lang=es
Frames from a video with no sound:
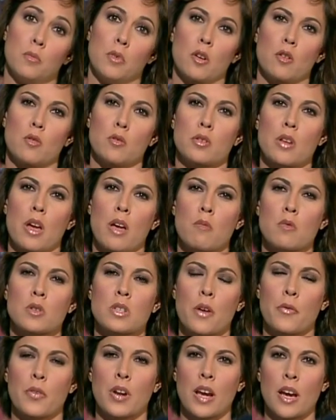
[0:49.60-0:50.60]
Bueno, como
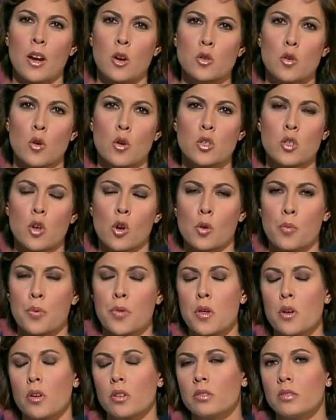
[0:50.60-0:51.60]
sabemos, África no solo es
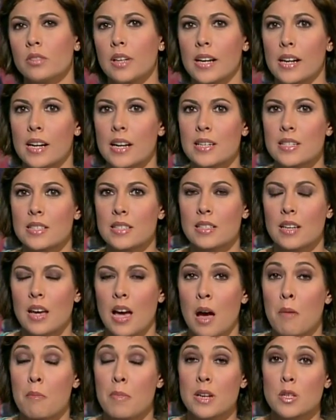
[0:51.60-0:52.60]
corrupción, guerras,
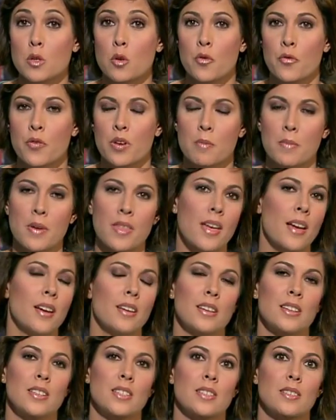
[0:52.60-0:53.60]
hambre o enfermedad,
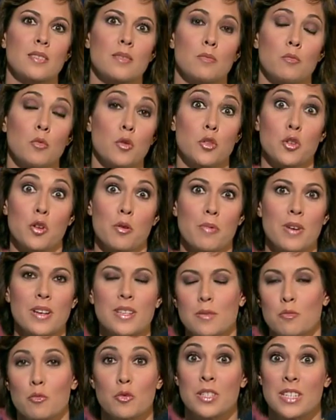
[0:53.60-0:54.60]
es mucho
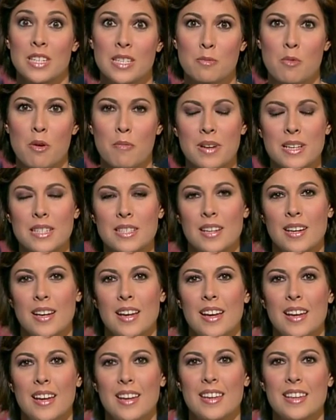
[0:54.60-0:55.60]
más, muchísimo más.
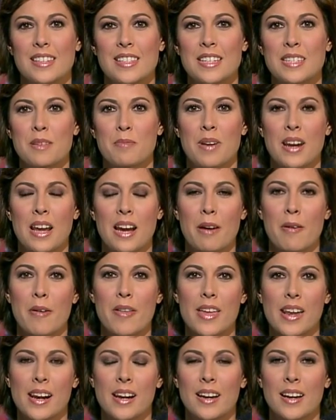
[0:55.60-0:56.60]
Y esta semana
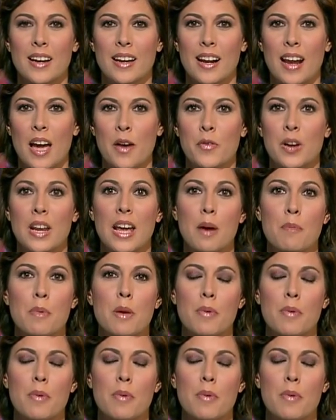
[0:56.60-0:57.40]
acaba de arrancar África